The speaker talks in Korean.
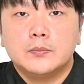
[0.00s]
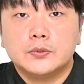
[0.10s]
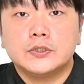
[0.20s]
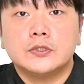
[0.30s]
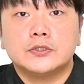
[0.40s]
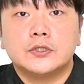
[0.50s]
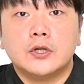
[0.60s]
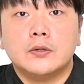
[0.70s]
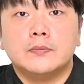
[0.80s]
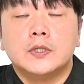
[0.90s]
보신
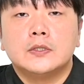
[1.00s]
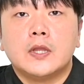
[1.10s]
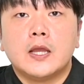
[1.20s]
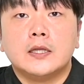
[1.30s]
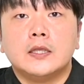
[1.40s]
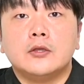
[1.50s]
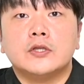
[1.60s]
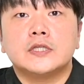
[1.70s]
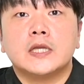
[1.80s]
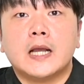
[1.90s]
것처럼 태양이
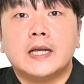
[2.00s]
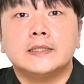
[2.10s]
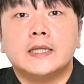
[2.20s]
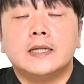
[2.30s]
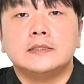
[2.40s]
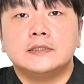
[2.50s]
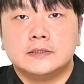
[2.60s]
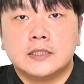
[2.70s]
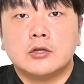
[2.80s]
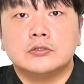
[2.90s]
굉장히 강한 날
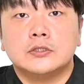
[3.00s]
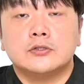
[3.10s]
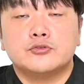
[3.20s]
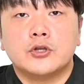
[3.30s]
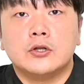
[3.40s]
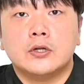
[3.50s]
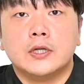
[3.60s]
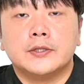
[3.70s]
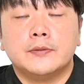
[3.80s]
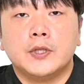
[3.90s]
직사광선에서 촬영을
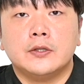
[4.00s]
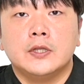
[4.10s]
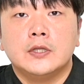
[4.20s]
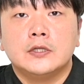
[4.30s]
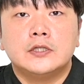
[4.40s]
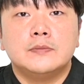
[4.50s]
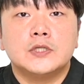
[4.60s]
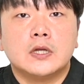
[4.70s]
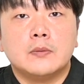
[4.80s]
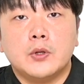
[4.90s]
하게 되면
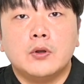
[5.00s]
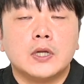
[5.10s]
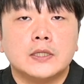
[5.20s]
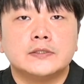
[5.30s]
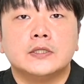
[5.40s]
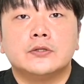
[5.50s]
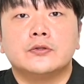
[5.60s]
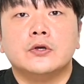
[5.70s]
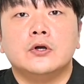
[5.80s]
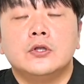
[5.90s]
그림자가 명확하게
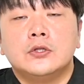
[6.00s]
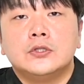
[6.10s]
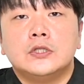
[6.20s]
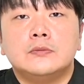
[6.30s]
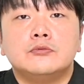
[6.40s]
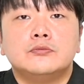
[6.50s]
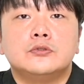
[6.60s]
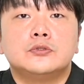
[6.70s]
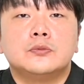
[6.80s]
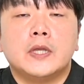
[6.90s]
생겨서 이
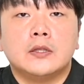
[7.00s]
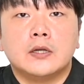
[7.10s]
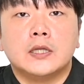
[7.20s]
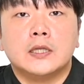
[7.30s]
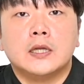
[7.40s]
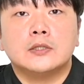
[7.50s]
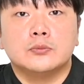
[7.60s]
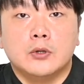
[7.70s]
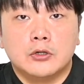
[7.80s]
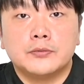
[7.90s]
부분을 좀 해결하기가
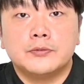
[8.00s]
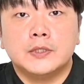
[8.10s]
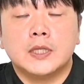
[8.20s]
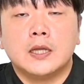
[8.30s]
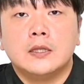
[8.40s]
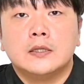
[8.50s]
좀 어렵습니다.